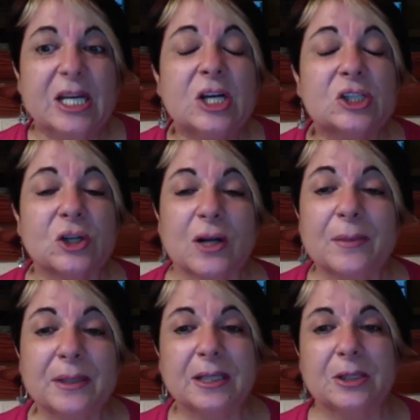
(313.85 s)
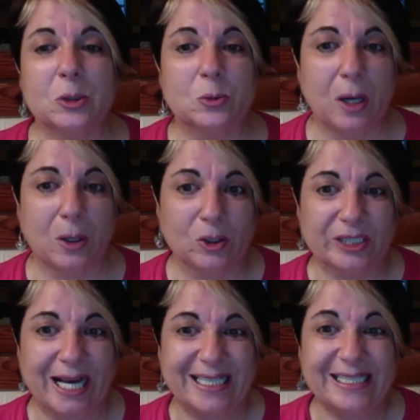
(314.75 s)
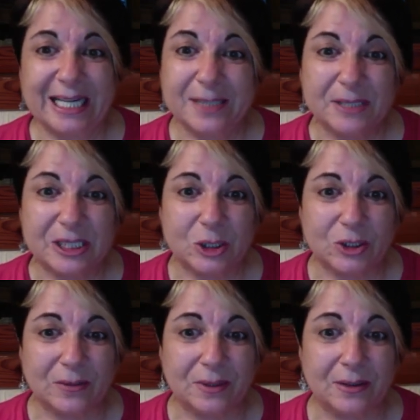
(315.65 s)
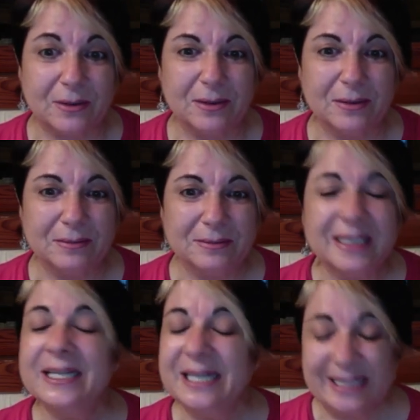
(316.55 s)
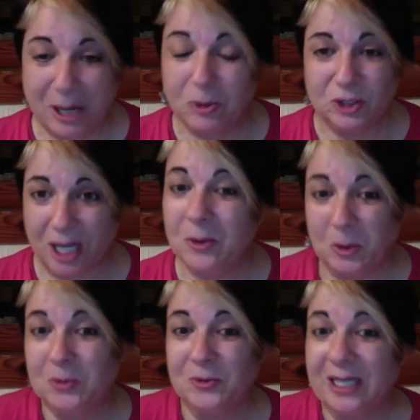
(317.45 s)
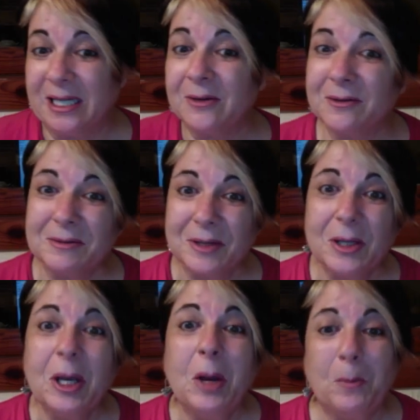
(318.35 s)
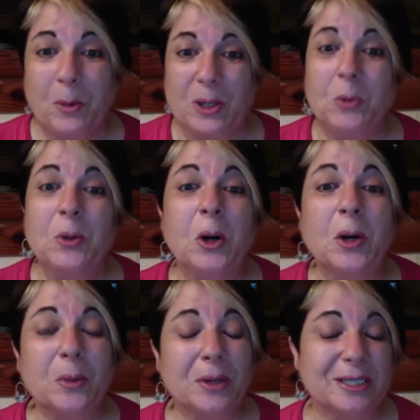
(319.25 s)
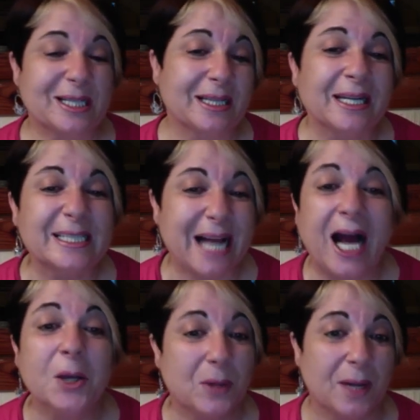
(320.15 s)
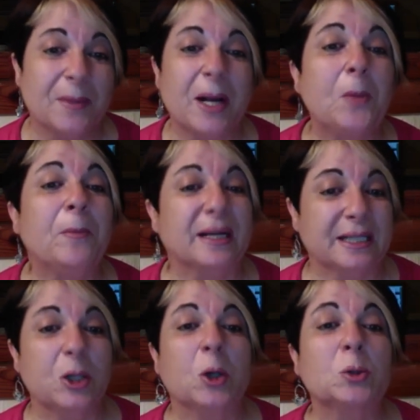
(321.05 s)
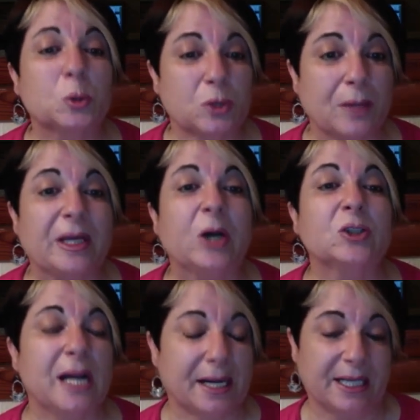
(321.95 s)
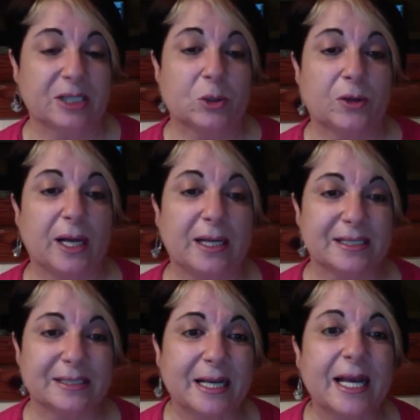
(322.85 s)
Solamente te digo una cosa, si has visto este vídeo y te ha gustado el contenido, pues lo único que puedes hacer es ayudarme a compartirlo con tus amigos en las redes sociales.